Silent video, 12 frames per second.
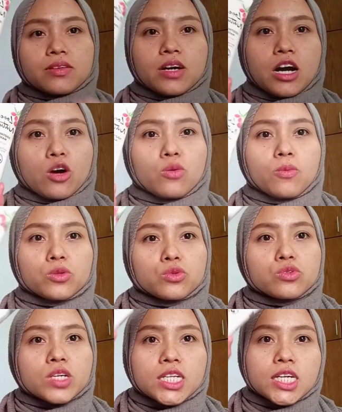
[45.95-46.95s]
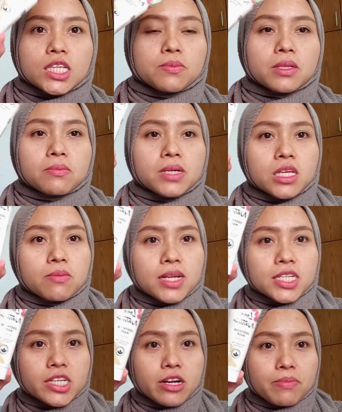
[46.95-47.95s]
aku mau tunjukin ke teman-teman gimana
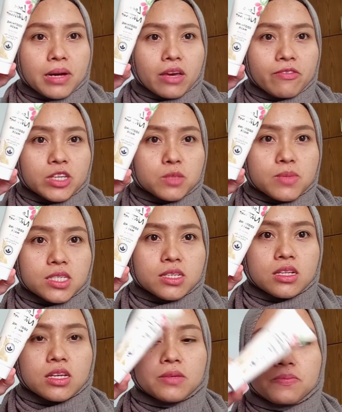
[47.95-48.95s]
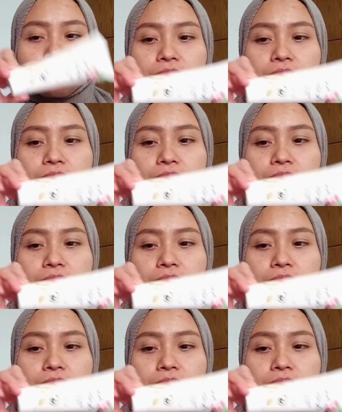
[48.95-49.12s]
cara pakai face mask ini